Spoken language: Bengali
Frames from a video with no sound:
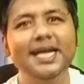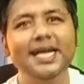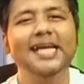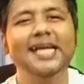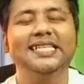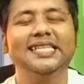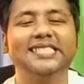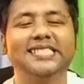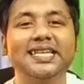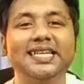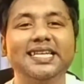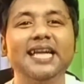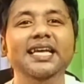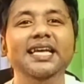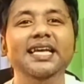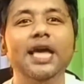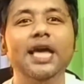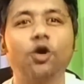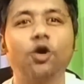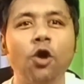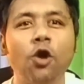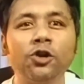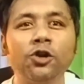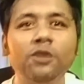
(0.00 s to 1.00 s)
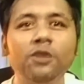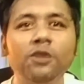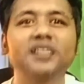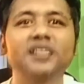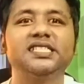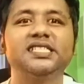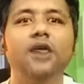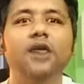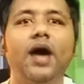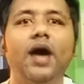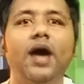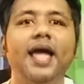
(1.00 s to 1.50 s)
যেটা নিয়ে
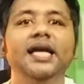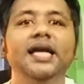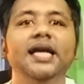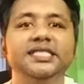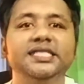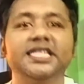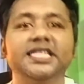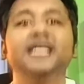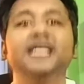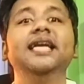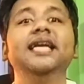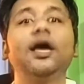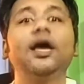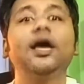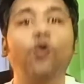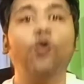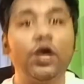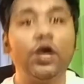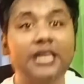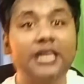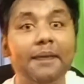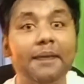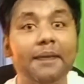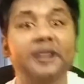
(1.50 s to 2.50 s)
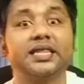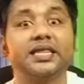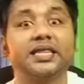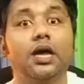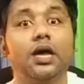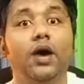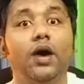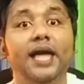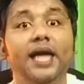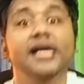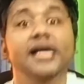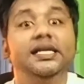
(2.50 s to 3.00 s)
কণ্ডবাসী হয় যেটা নিয়ে কথাবার্তা
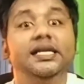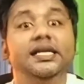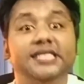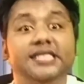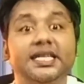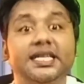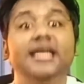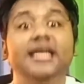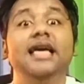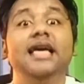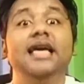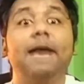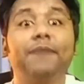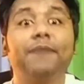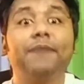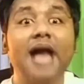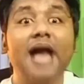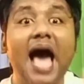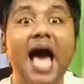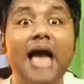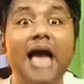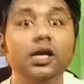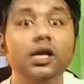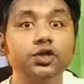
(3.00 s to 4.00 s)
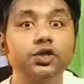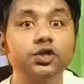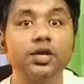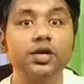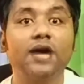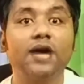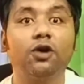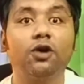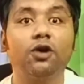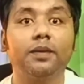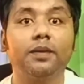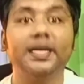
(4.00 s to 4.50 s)
হয় যেটা নিয়ে আপনারা আলোচনা
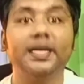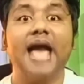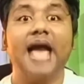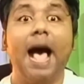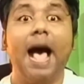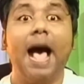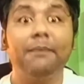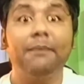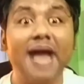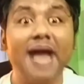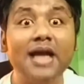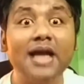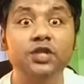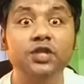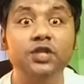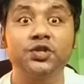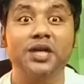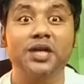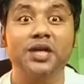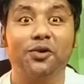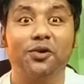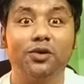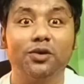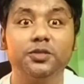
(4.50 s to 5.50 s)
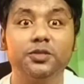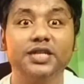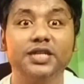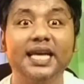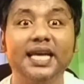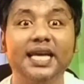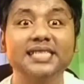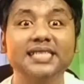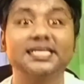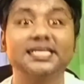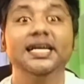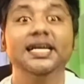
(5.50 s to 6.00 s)
করবেন আমরা আলোচনা করব ঠিক
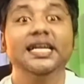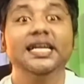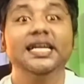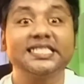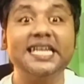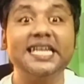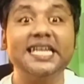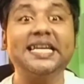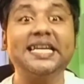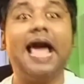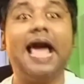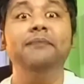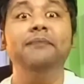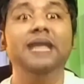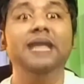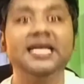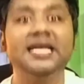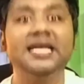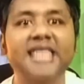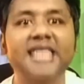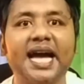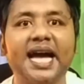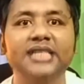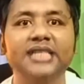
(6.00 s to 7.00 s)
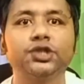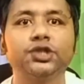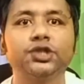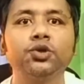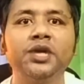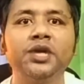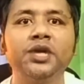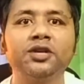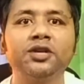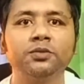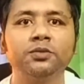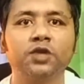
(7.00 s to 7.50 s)
আছে সে টাইম লেনে থাকার জন্য
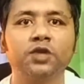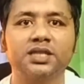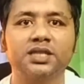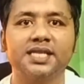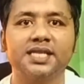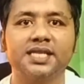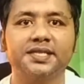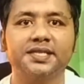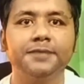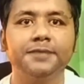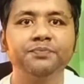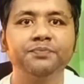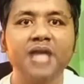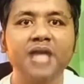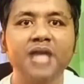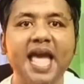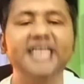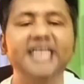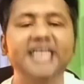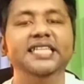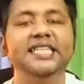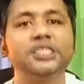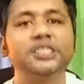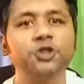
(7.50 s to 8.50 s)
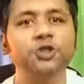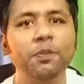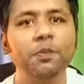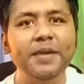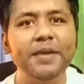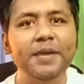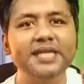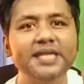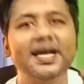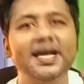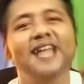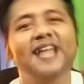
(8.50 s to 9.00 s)
এরকম করতেছে এই
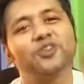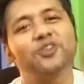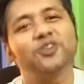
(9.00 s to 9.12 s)
স্টুপিট তোকে